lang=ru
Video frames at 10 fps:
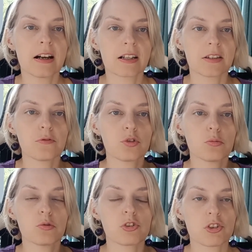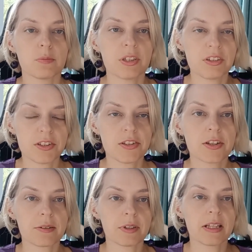как это все можно
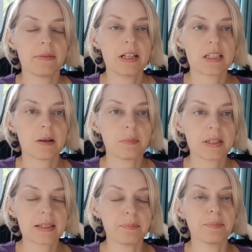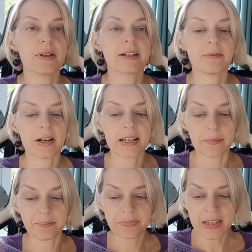монетизировать. Давайте об этом
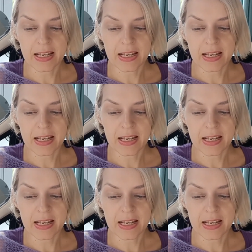поговорим.